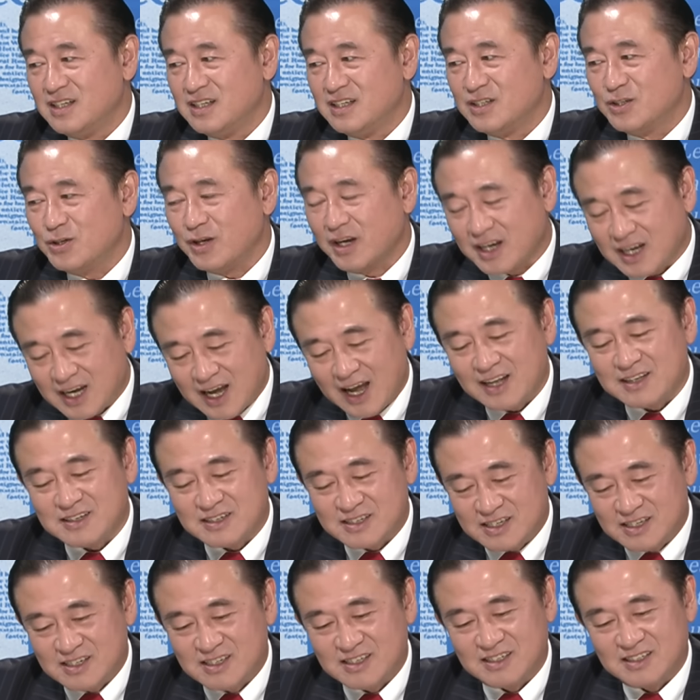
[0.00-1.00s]
所以看
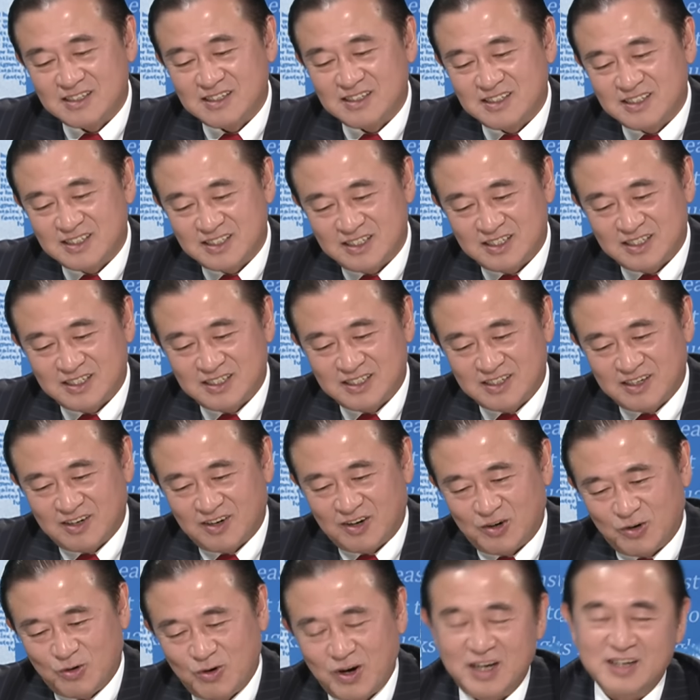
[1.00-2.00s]
似
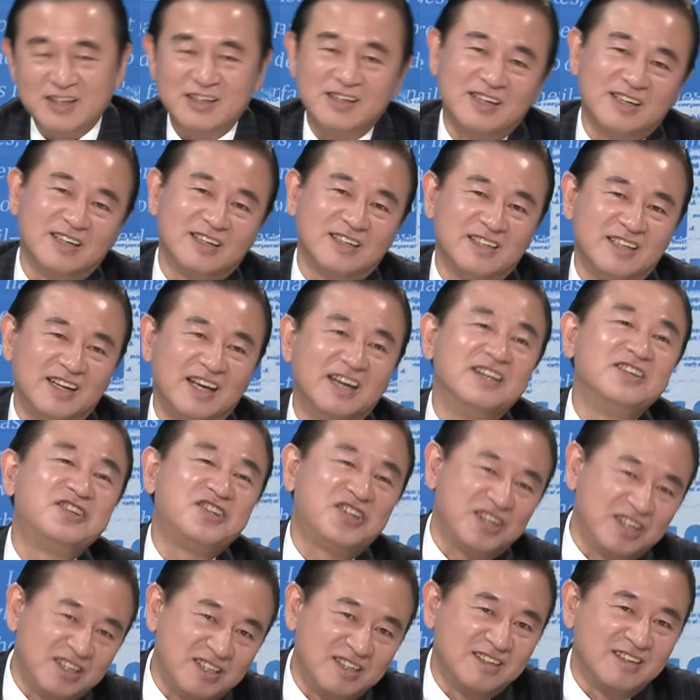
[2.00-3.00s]
哦换一个年
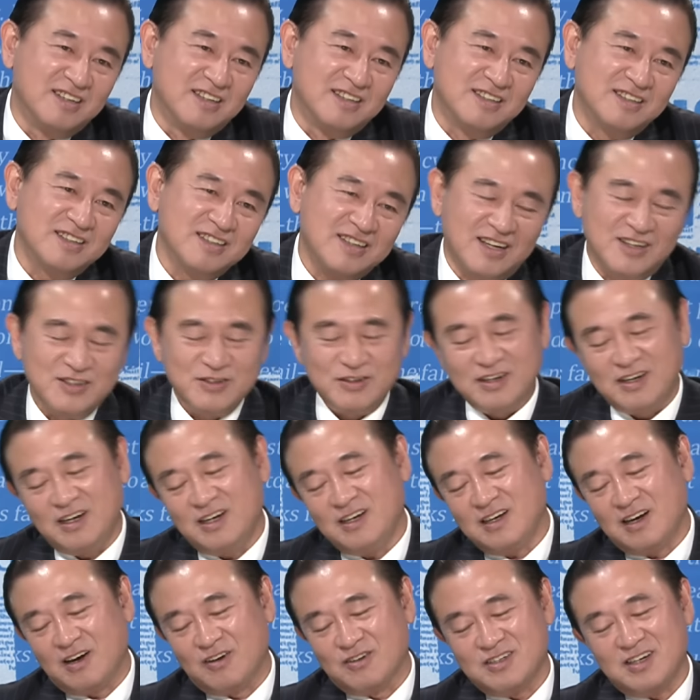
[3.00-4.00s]
轻的，感觉
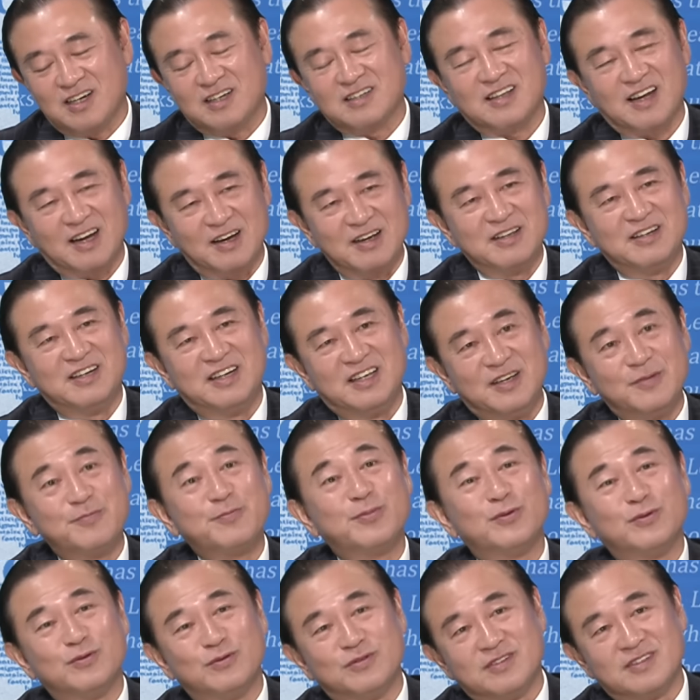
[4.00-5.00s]
哎好像他也弥
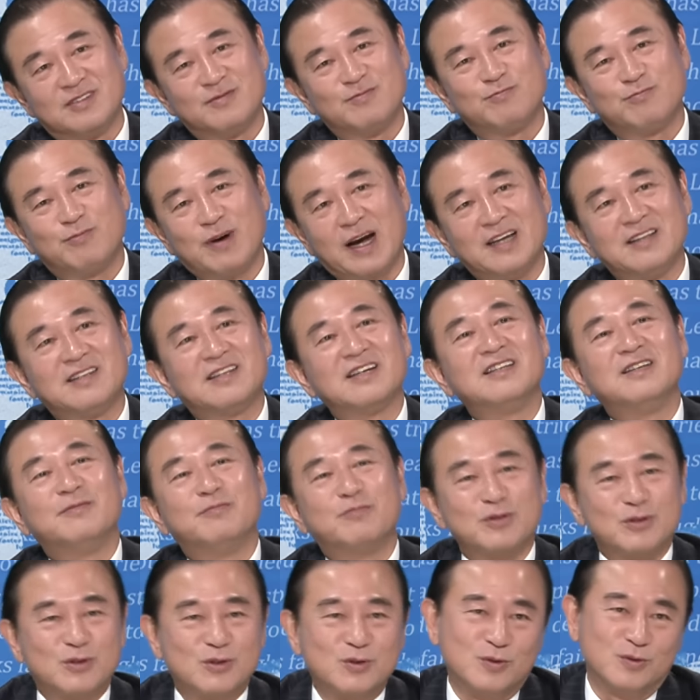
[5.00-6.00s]
补拜登的
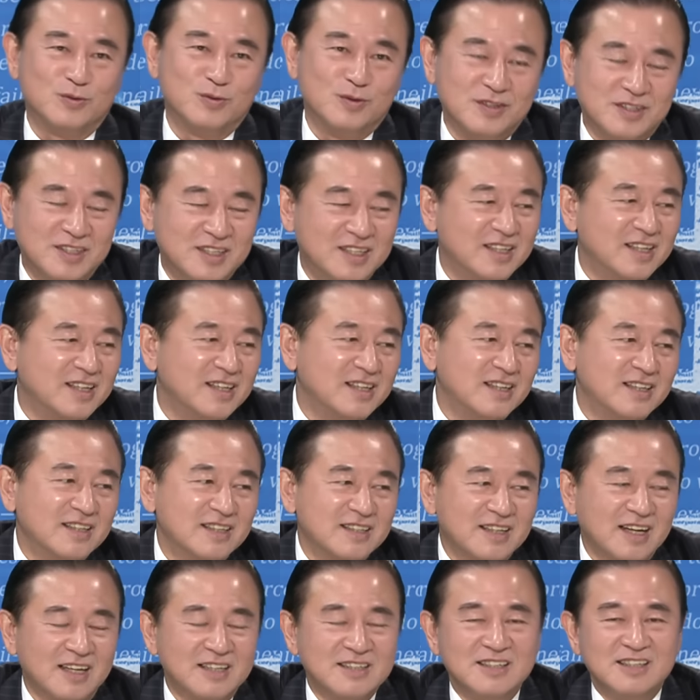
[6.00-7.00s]
不足，
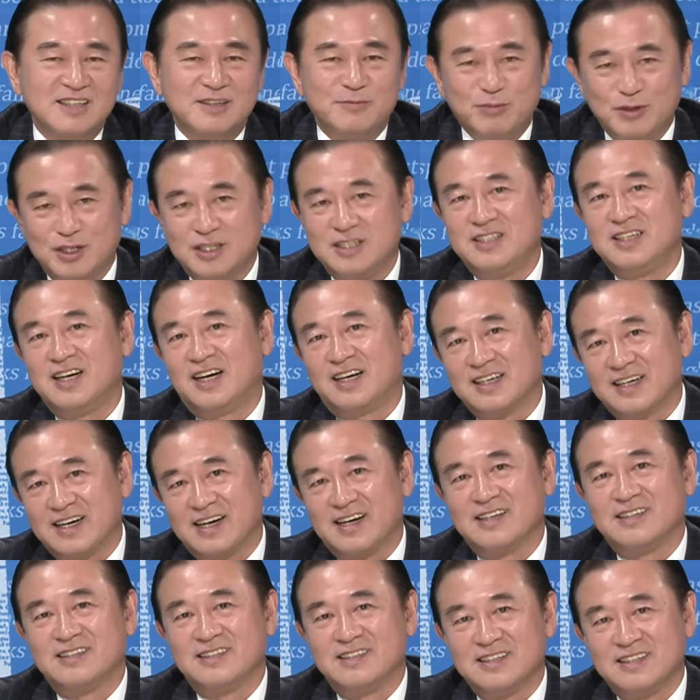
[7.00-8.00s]
但是你不能这样
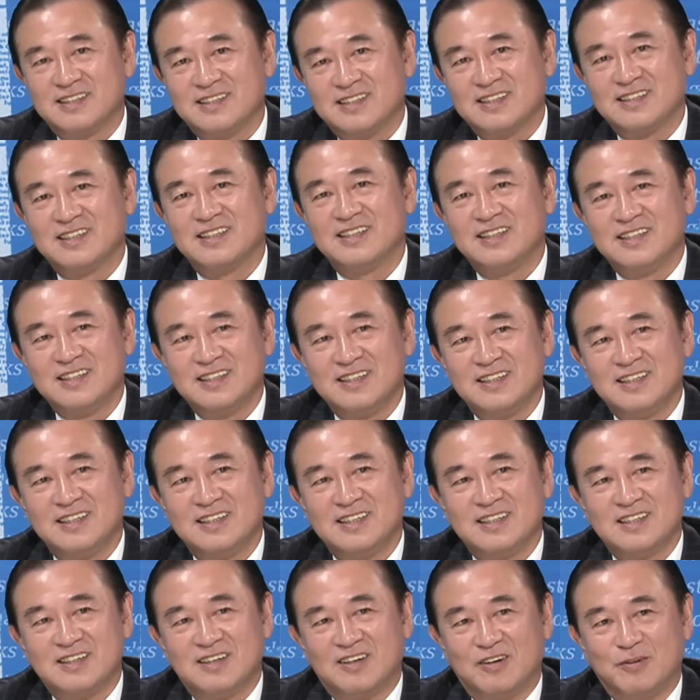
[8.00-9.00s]
看
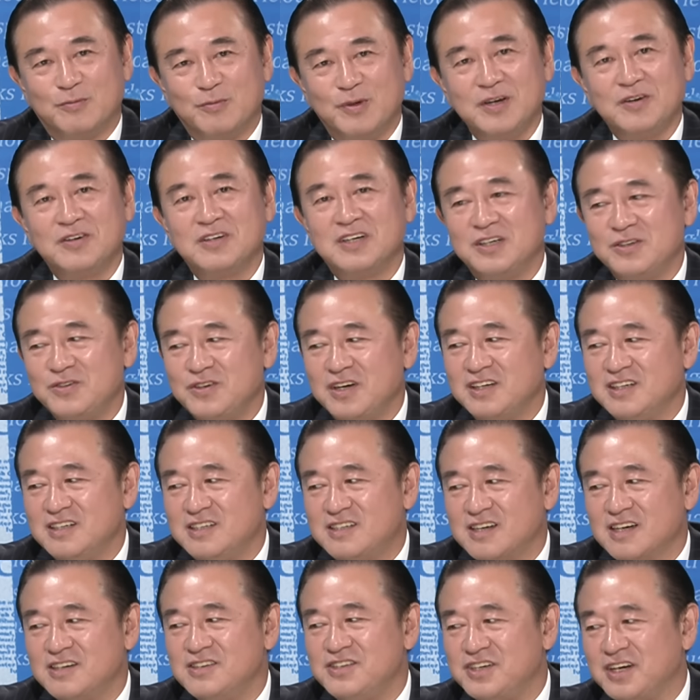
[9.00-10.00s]
哦，没有人愿意
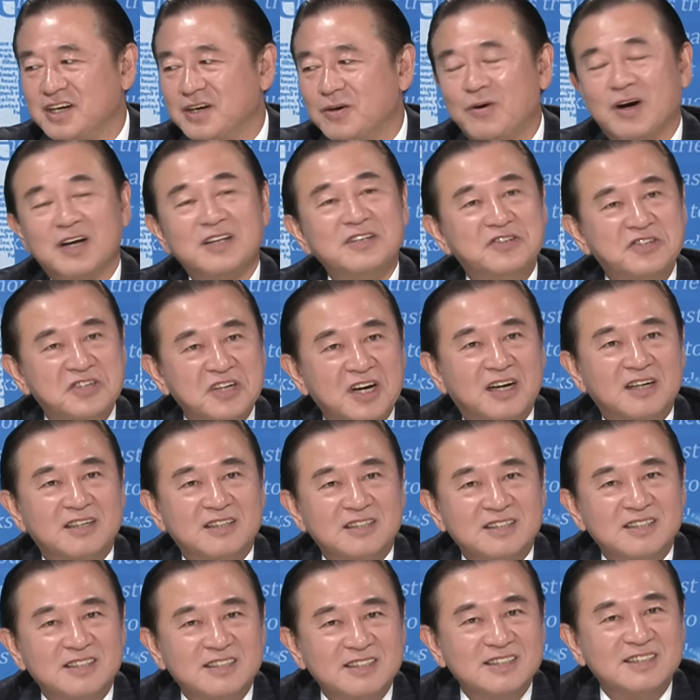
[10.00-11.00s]
挣钱换将，
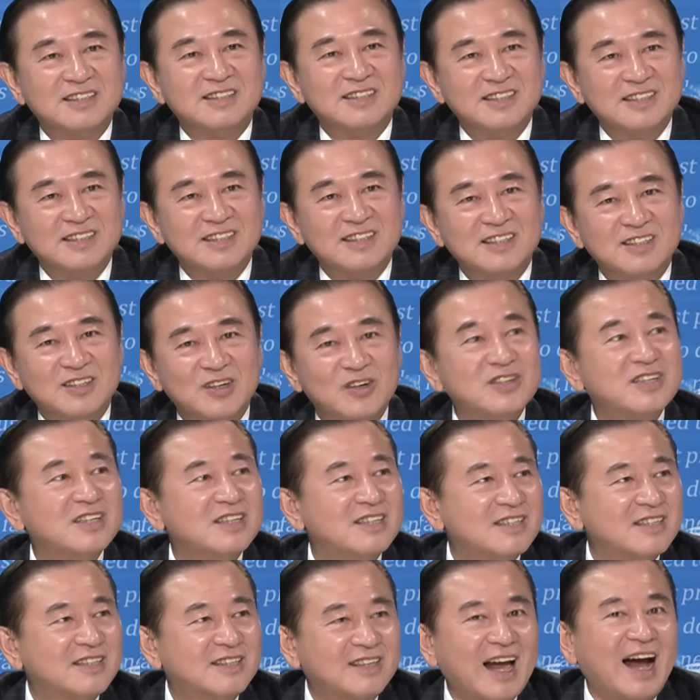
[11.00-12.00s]
尤
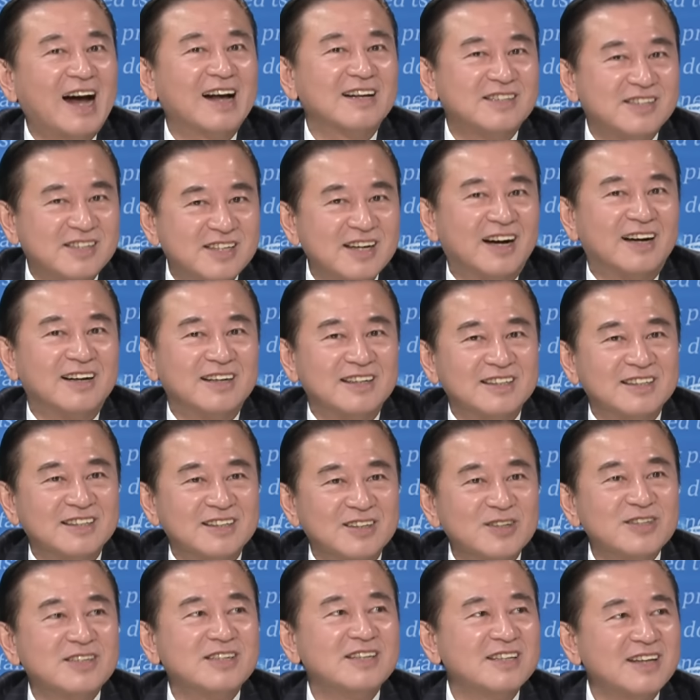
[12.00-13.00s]
其是大将，
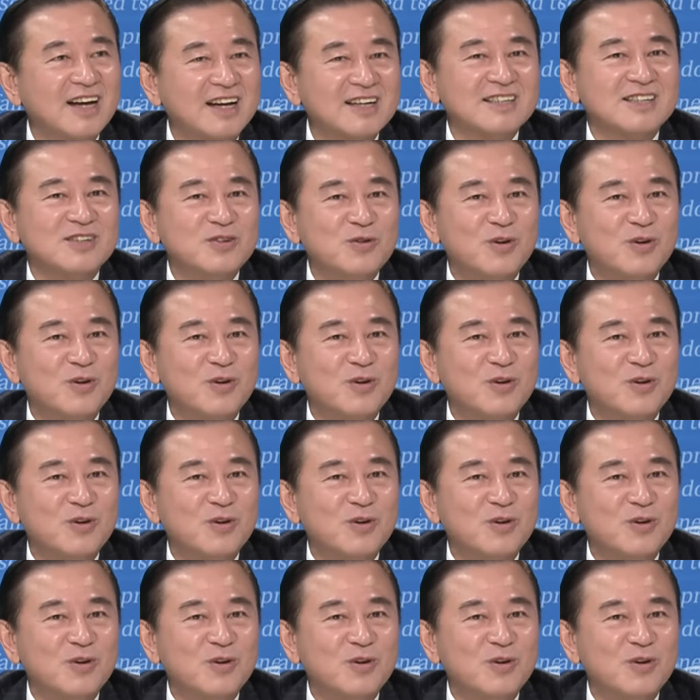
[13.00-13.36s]
尤其是他是